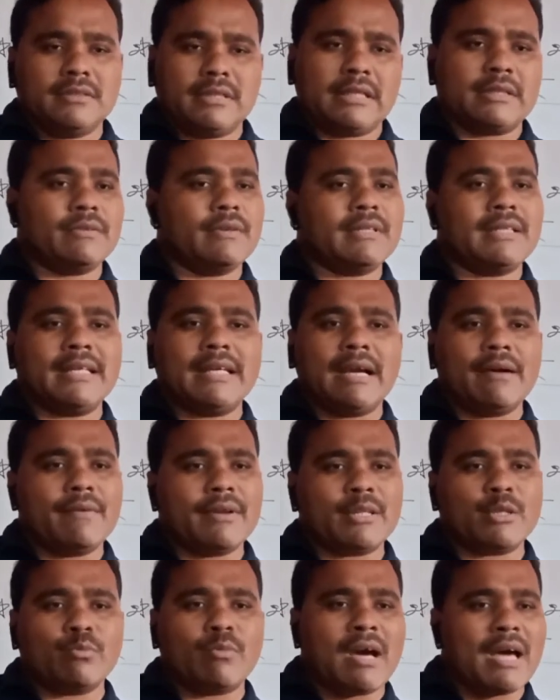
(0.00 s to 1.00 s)
सरस्वती का
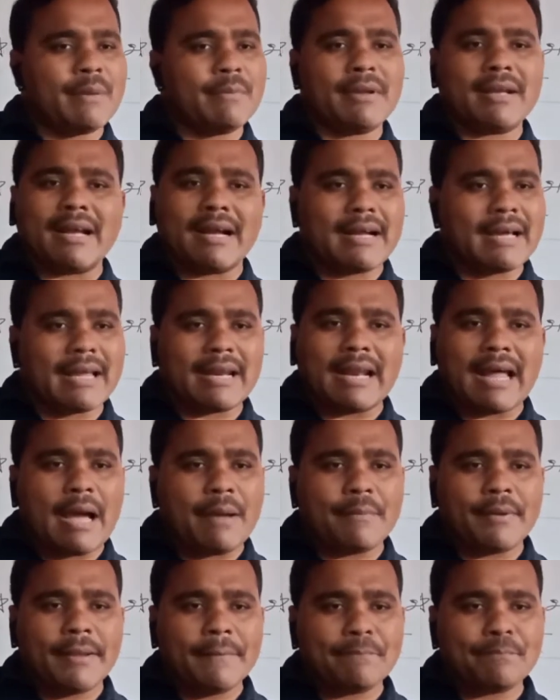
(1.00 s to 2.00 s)
वर्तमान में गग्गर
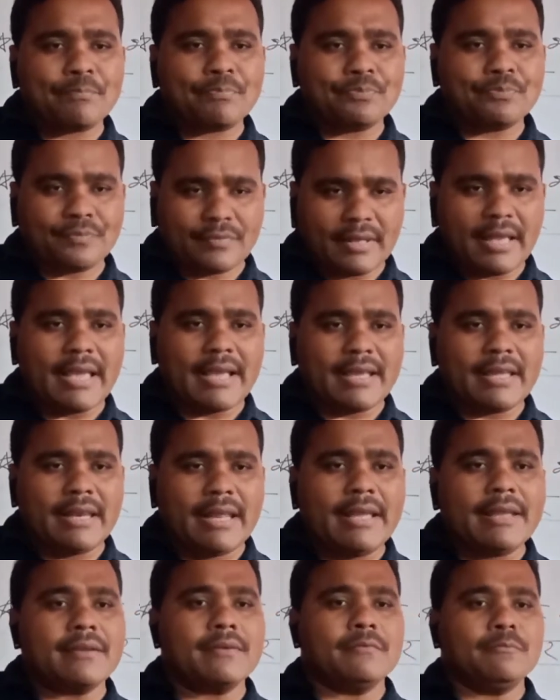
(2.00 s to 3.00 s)
नाम है है कि
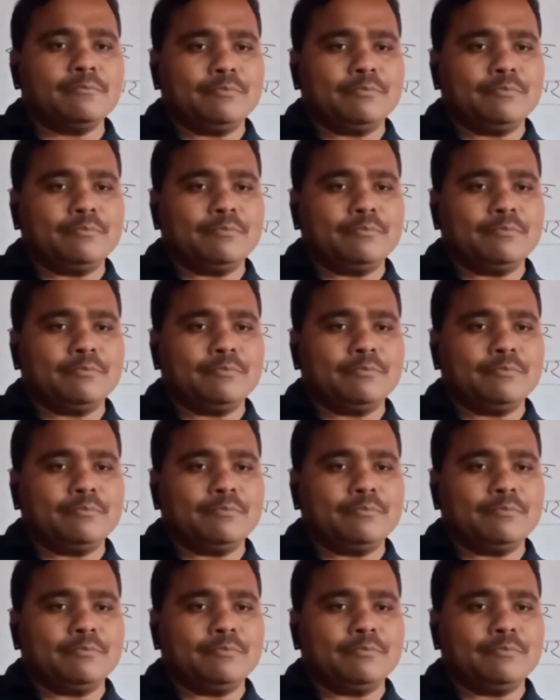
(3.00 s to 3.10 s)
नहीं